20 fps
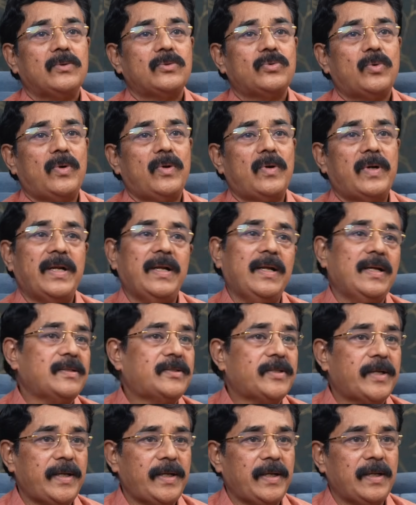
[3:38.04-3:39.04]
சொன்ன உடனே
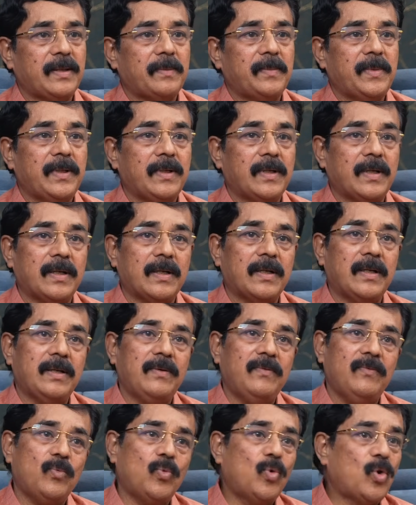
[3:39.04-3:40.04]
சரி அப்படின்னாங்க
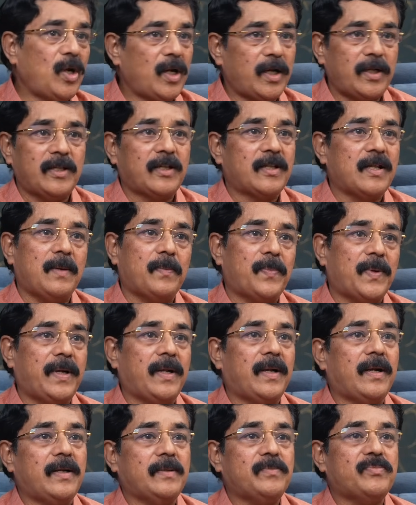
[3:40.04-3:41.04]
ஊர்லேருந்து தான்
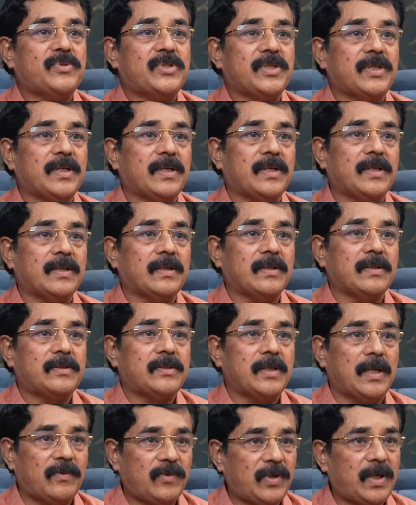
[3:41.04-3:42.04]
பணம் அனுப்பிச்சு
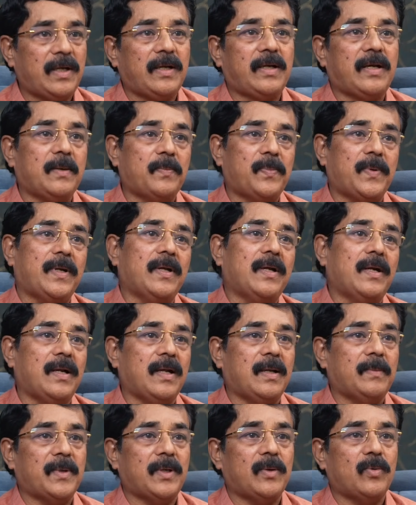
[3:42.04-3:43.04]
செலவுகளுக்கே பணம்
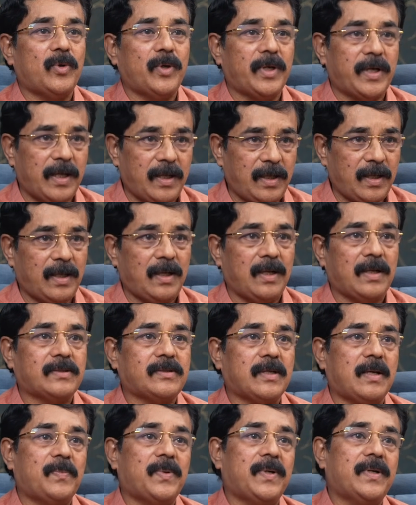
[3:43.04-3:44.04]
இல்லாமல் ஒரு
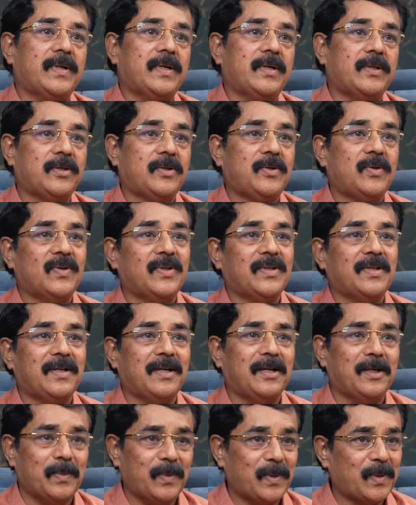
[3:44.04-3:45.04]
கேரியரில் சாப்பாடு எடுத்துகிட்டு
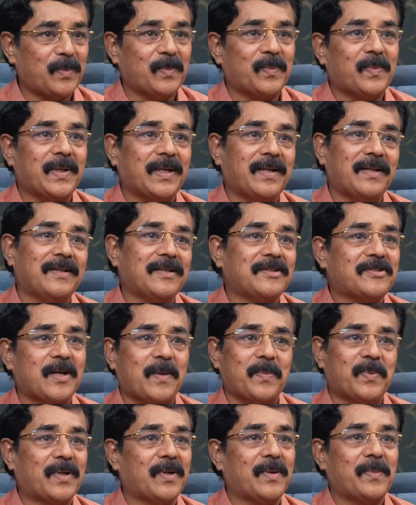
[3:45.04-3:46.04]
வந்து ரெண்டு பேரும் பகிர்ந்து
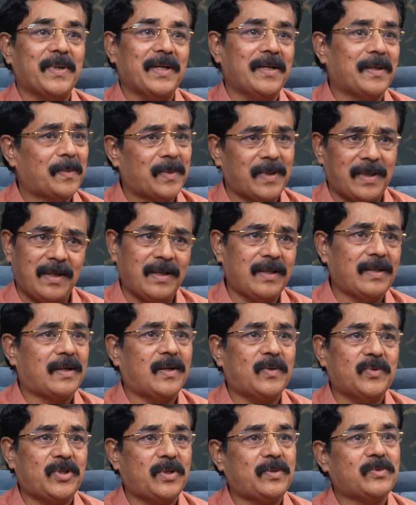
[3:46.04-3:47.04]
சாப்பிட்டோம் அப்படிங்கிற மாதிரி
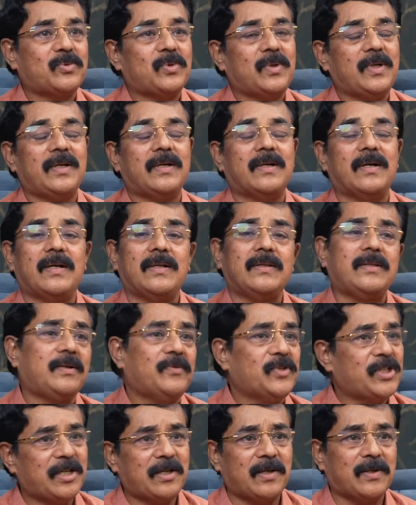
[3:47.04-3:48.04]
ராவுத்தரும் சொல்லியிருக்காரு
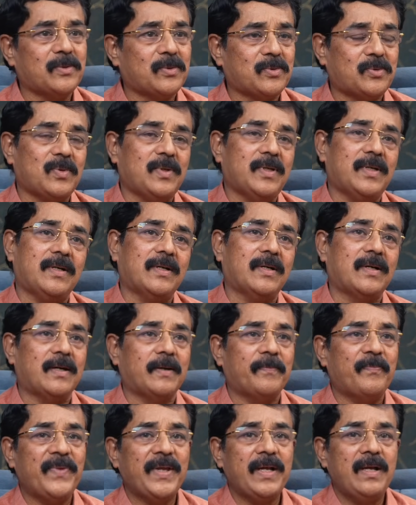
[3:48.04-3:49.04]
திரு வந்து சொல்லியிருக்கிறாங்க